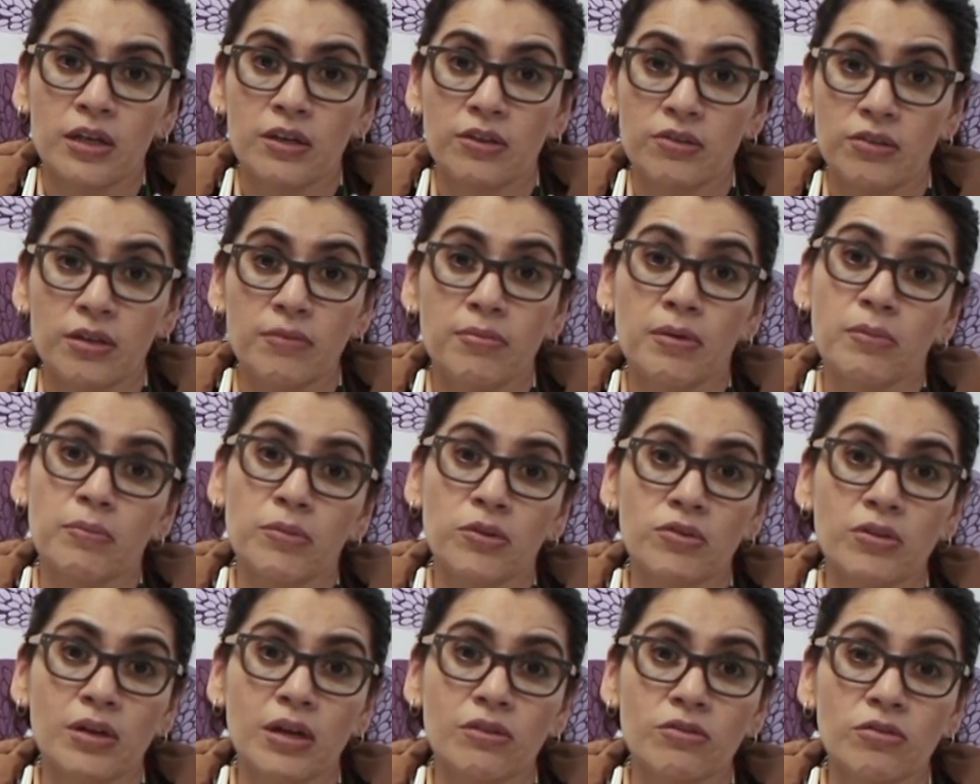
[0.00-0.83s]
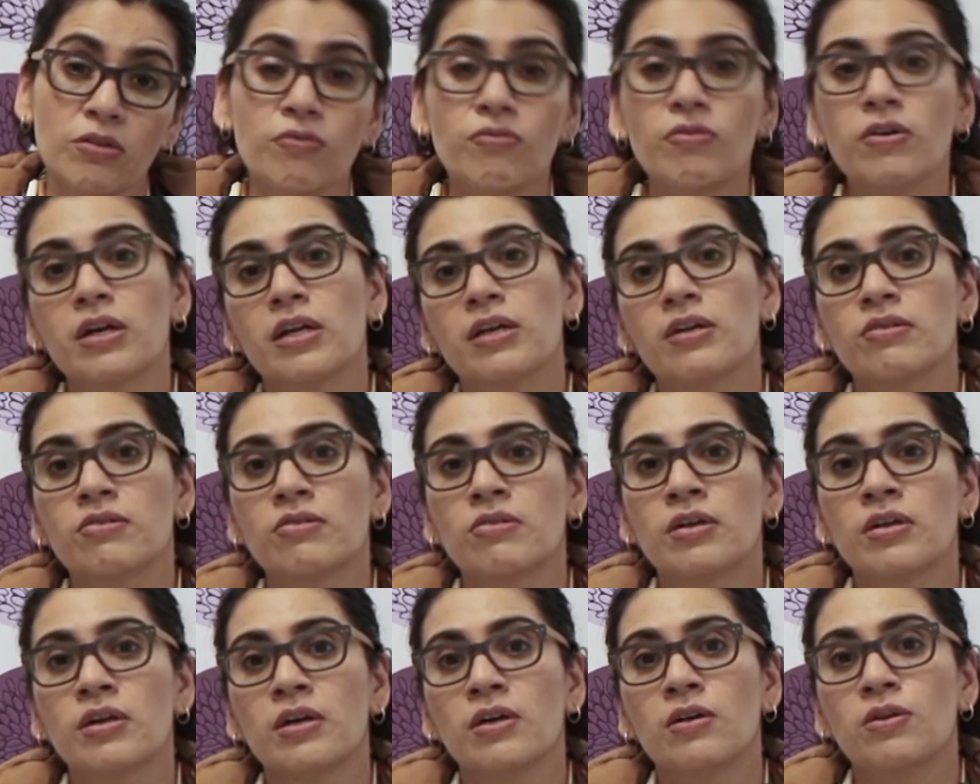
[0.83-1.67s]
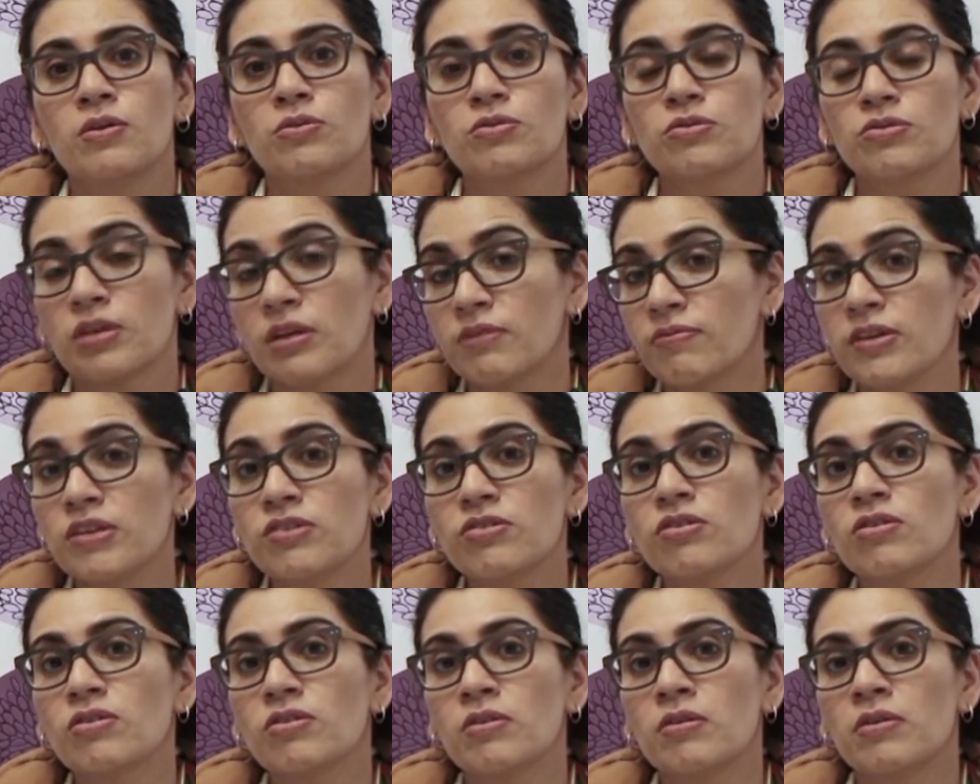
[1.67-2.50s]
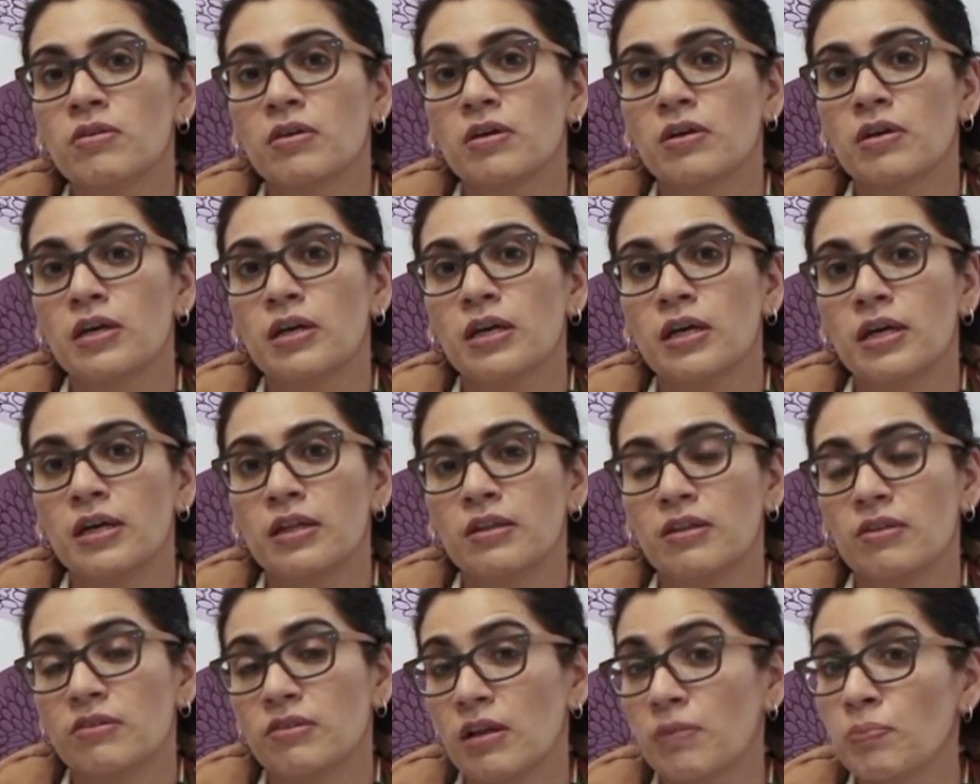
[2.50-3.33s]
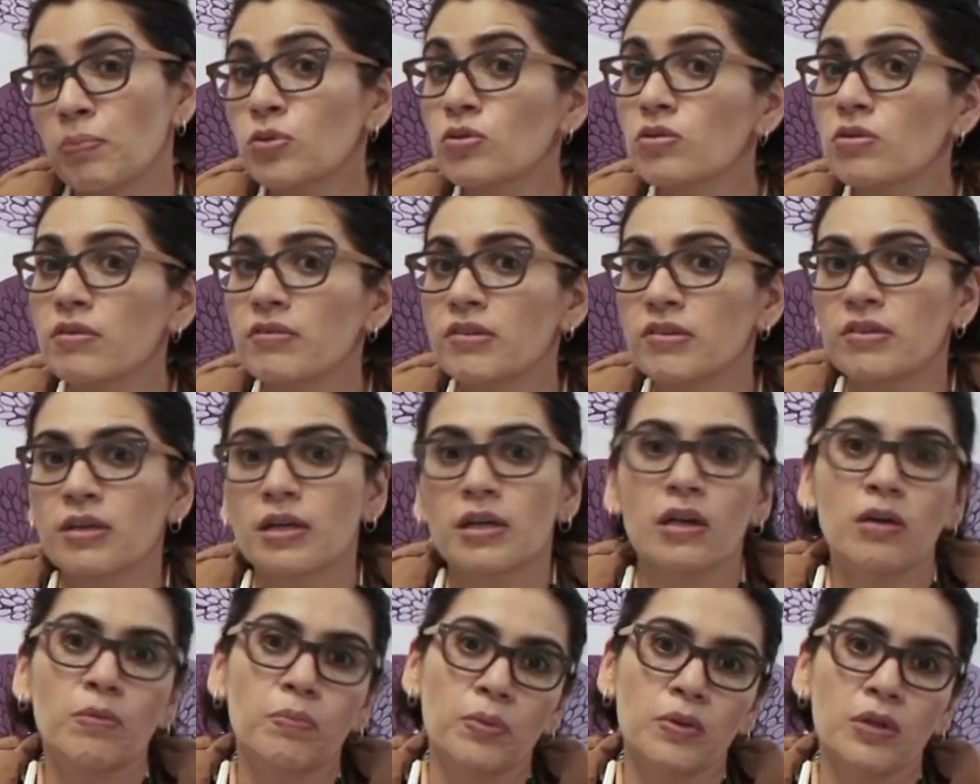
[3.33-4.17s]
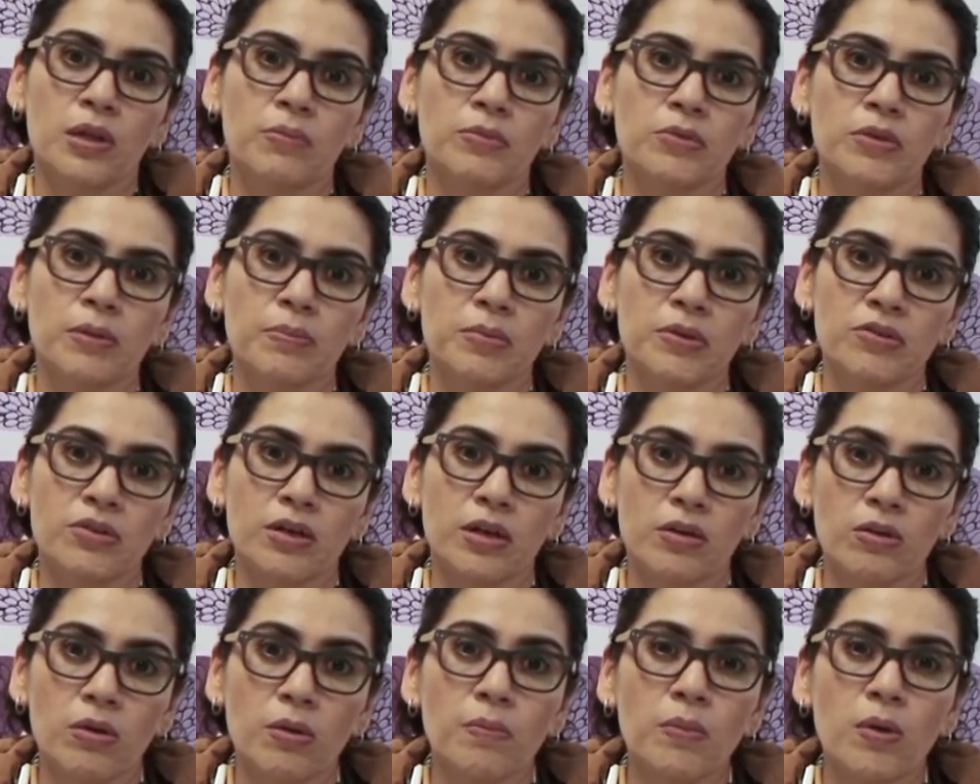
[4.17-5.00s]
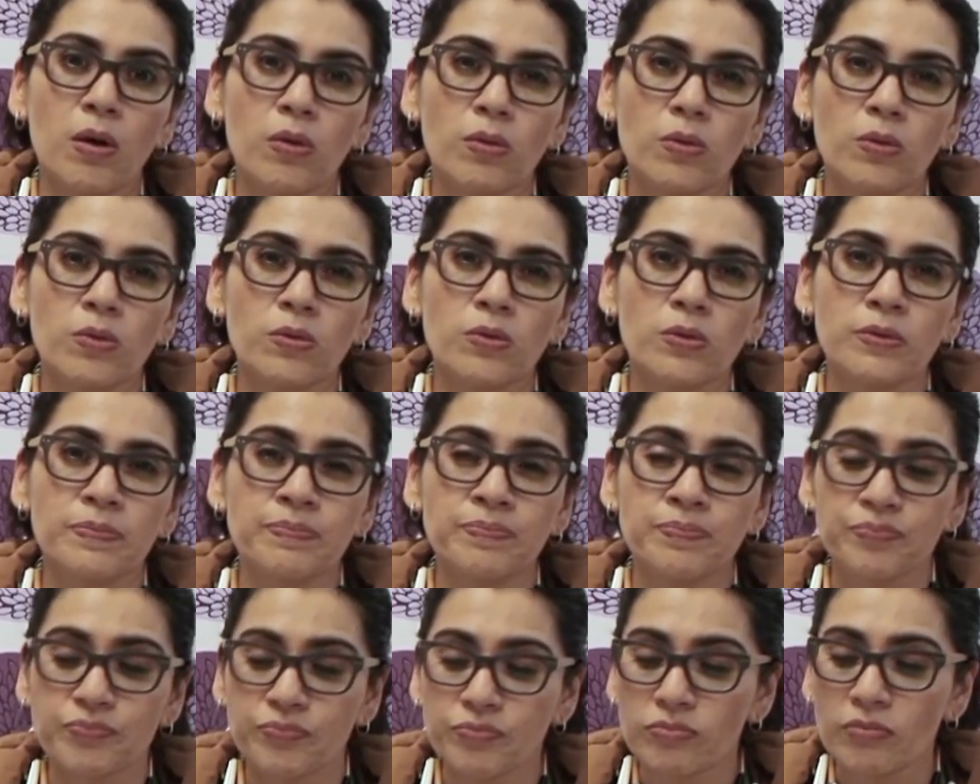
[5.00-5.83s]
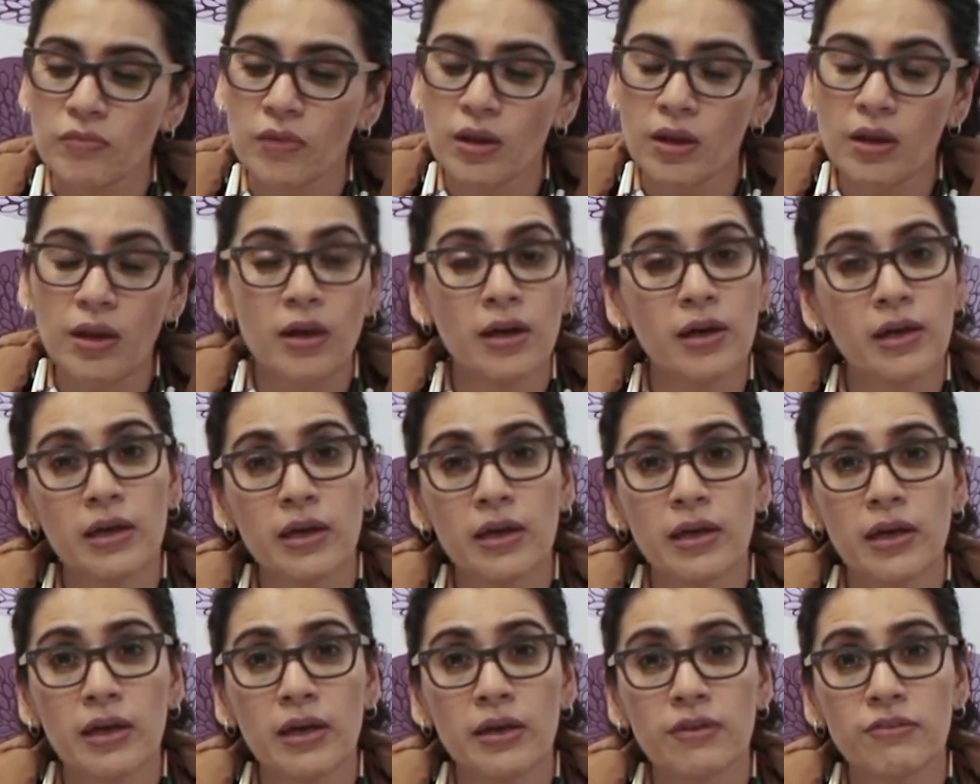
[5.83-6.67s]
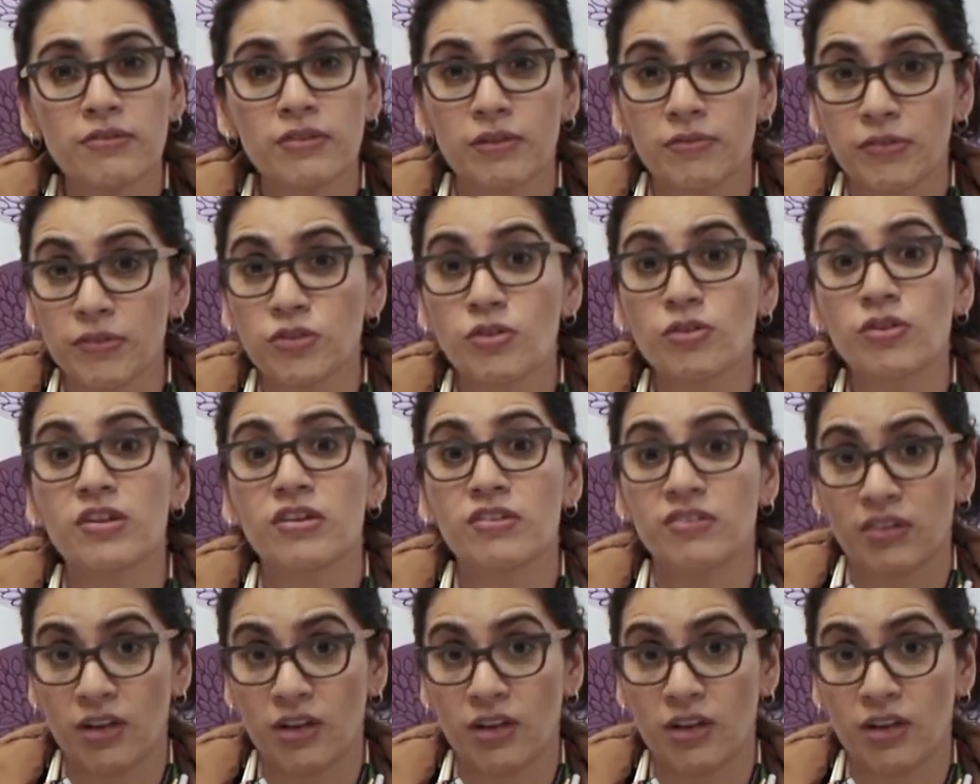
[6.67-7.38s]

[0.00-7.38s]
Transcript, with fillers: Y si vemos que el software es un servicio eh, desde el punto de vista que lo podamos apreciar como un eh, servicio de